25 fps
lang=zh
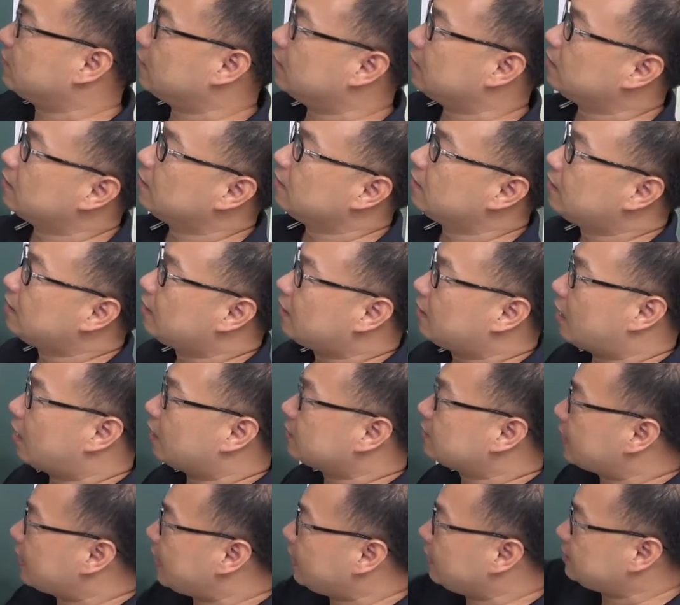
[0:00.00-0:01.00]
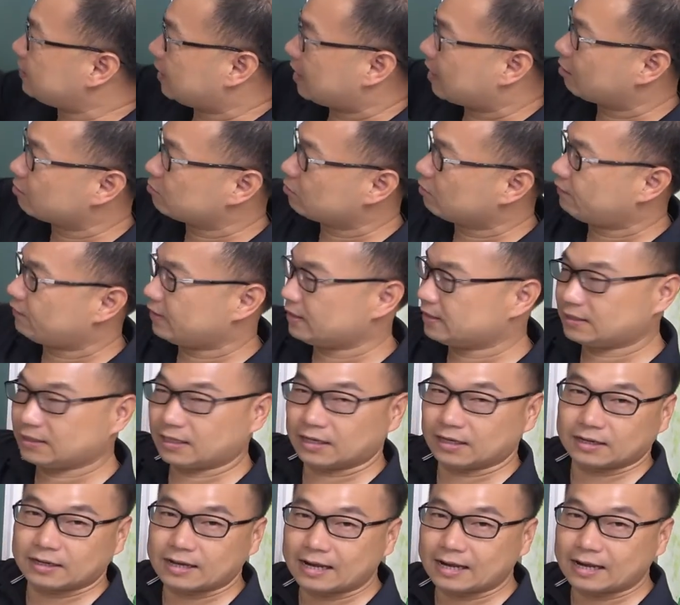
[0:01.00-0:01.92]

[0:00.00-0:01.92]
的，然后再以减号做分解，